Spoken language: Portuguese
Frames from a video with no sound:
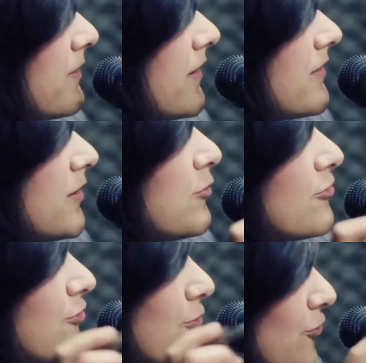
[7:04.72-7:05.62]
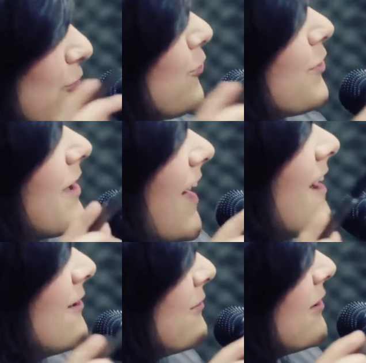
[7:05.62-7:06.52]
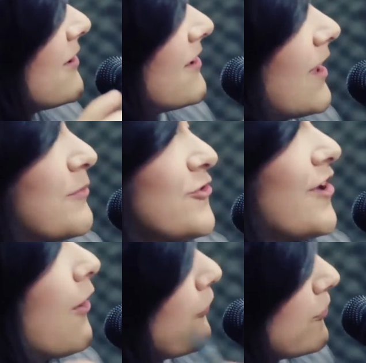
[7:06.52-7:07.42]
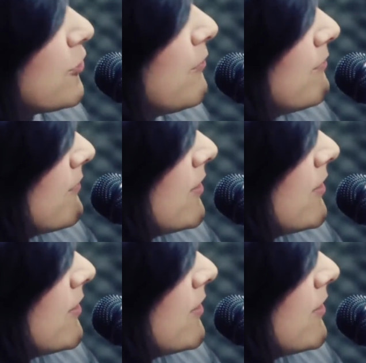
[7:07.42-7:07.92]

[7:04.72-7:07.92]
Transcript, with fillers: Dann sind wir ins Tonstudio gegangen, dann habe ich die aufgenommen.